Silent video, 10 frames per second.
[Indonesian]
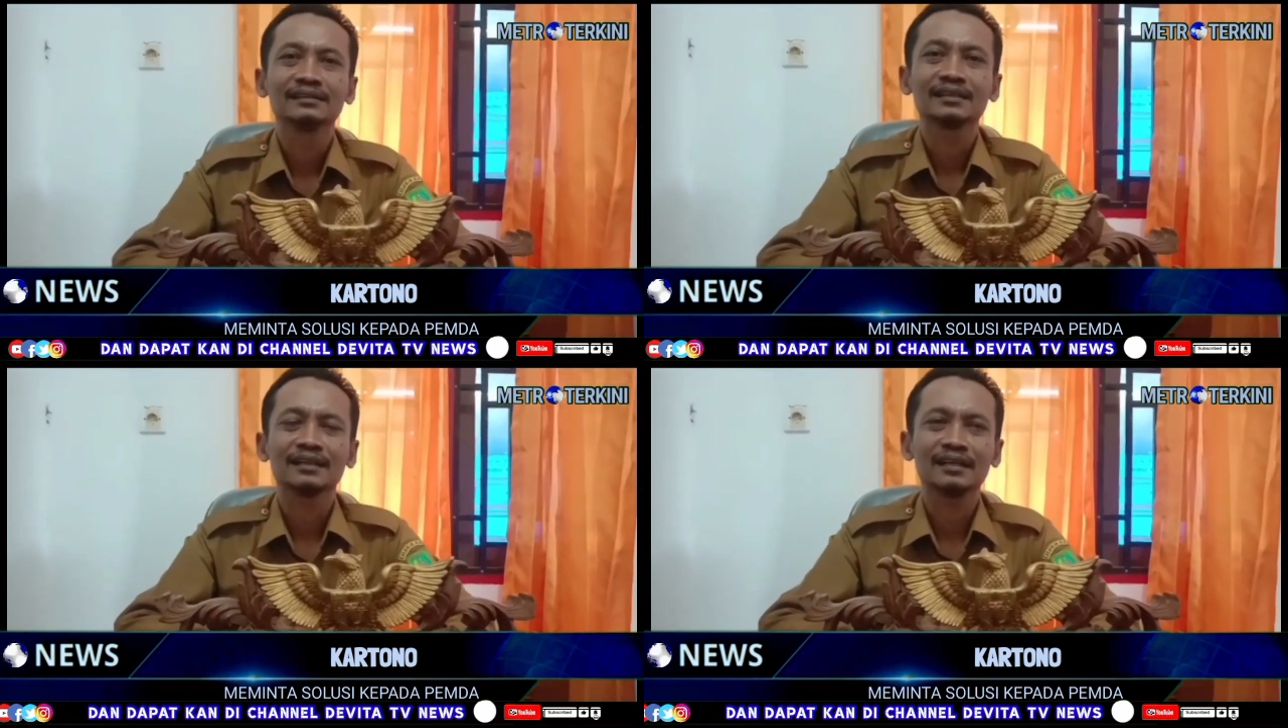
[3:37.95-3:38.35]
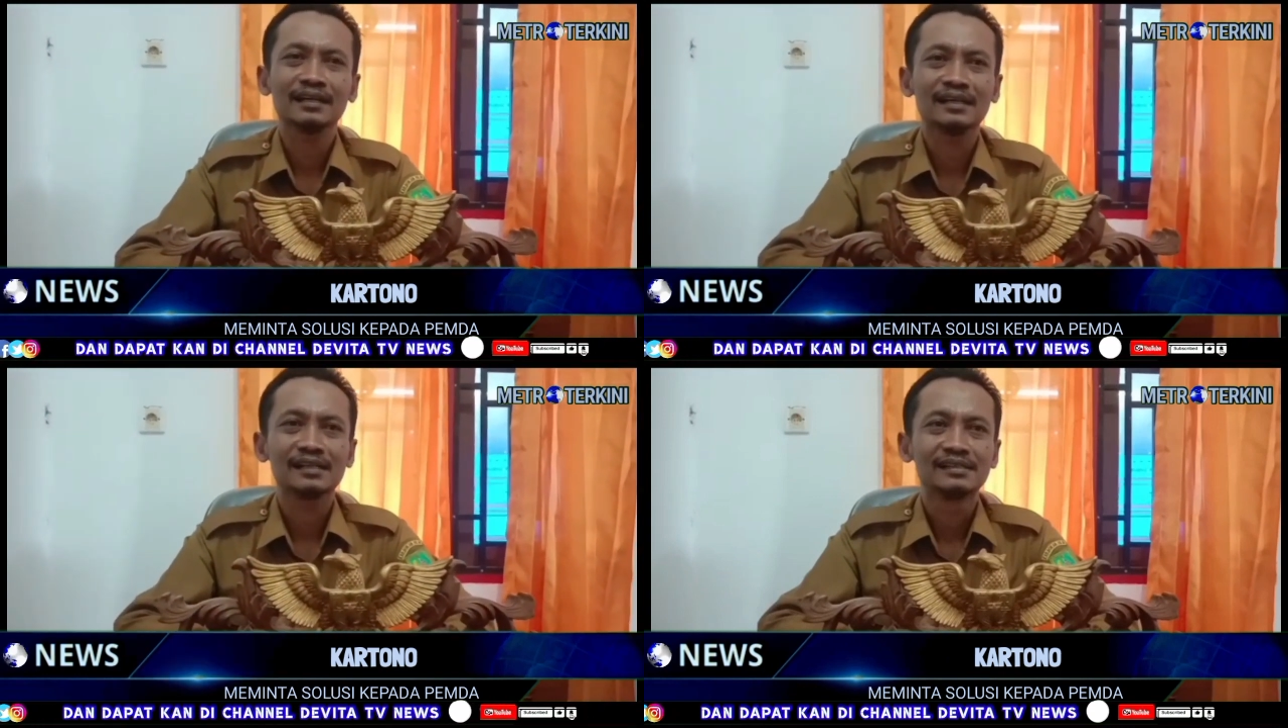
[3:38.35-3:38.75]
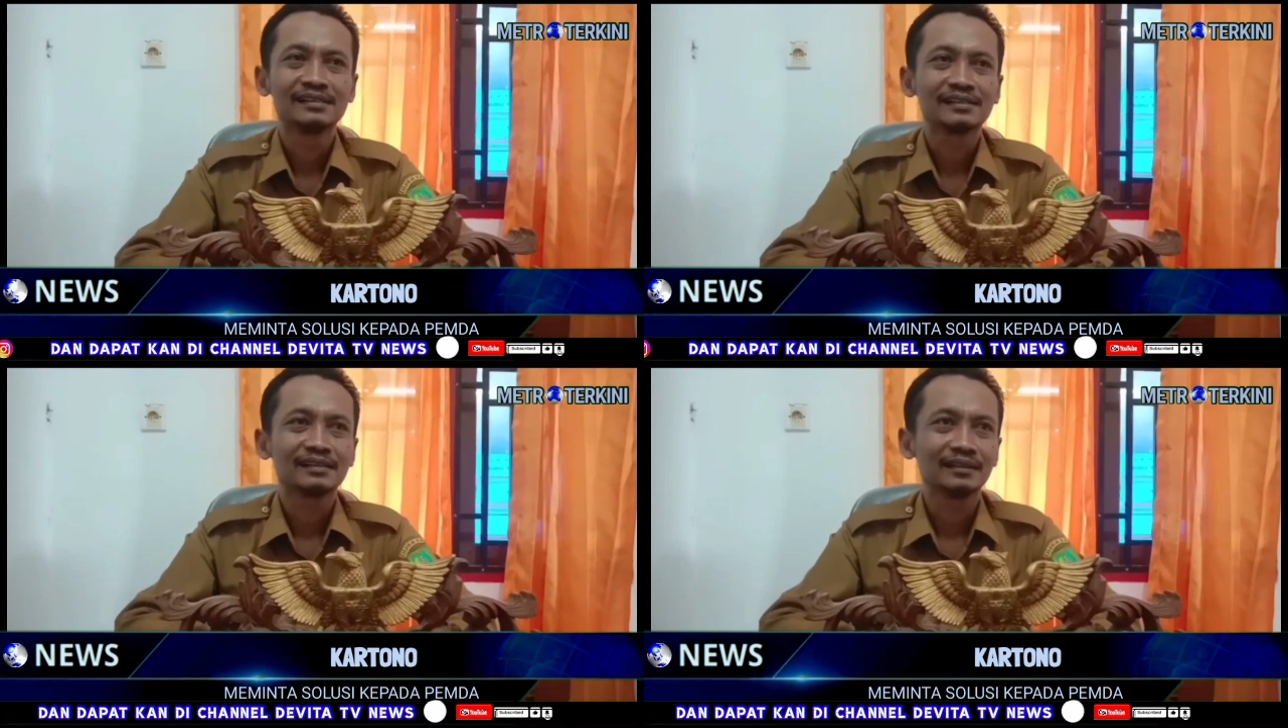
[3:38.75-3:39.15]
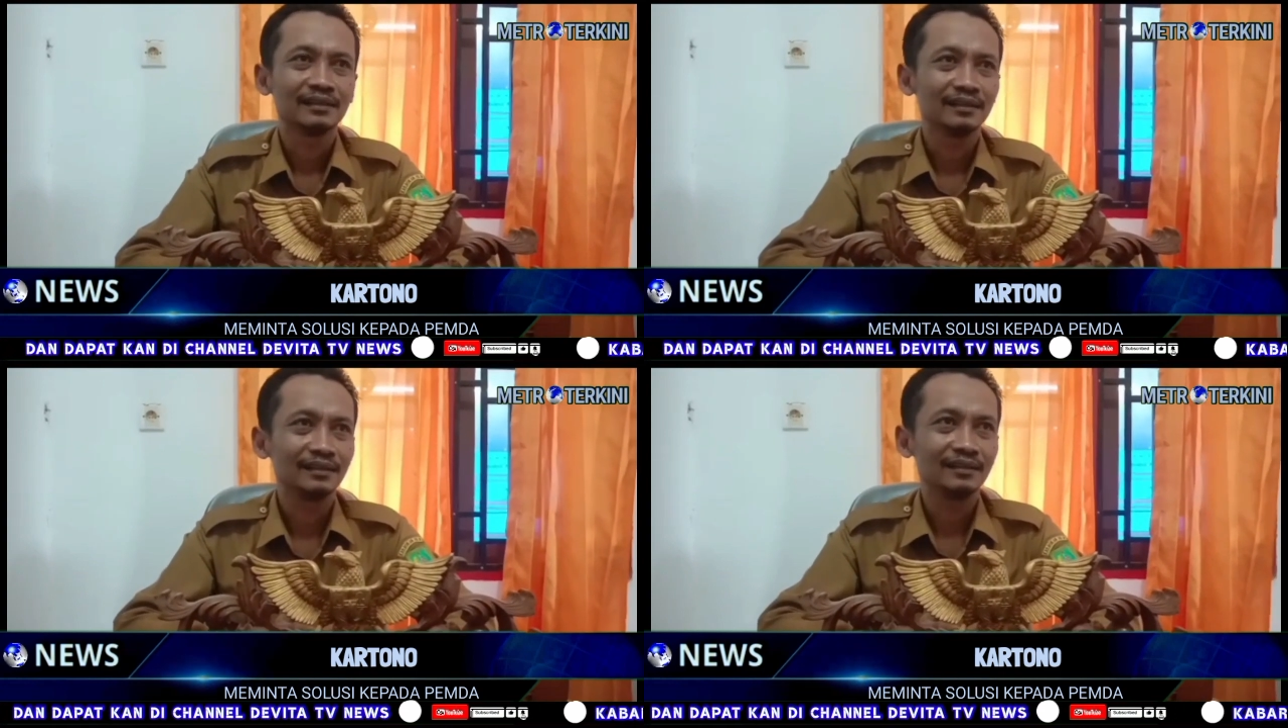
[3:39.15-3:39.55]
Karena
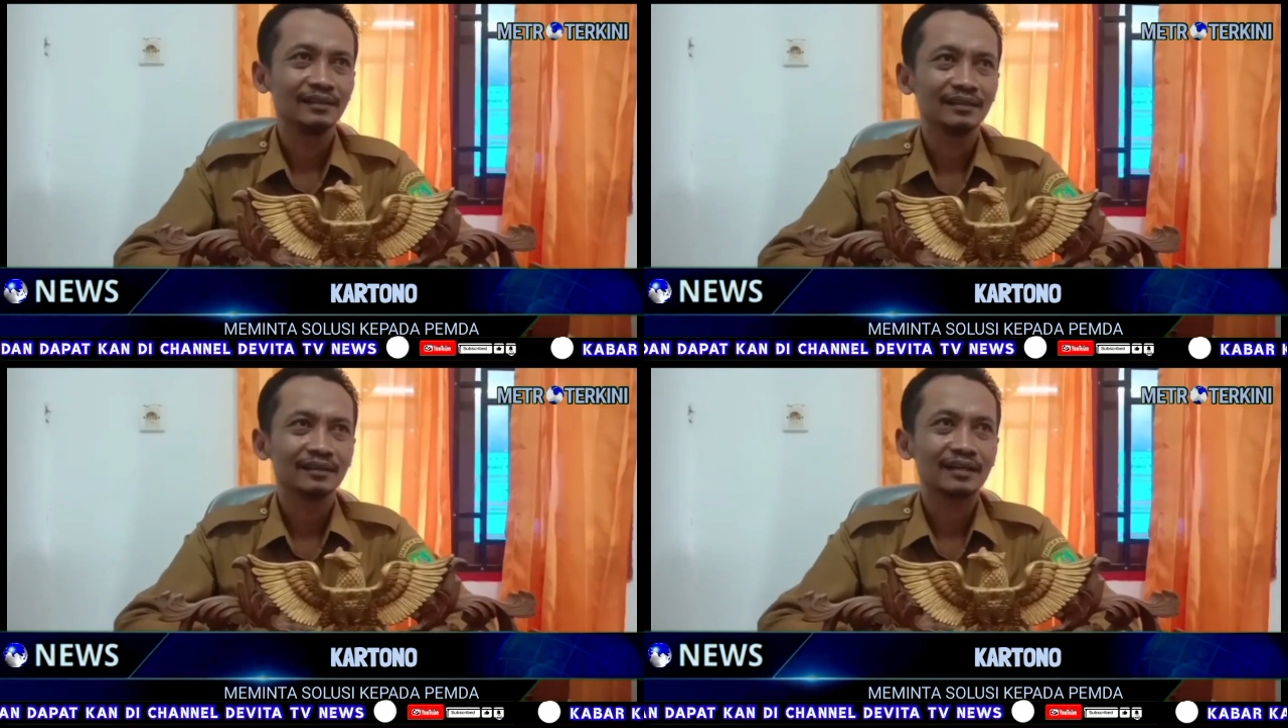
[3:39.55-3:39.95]
eh,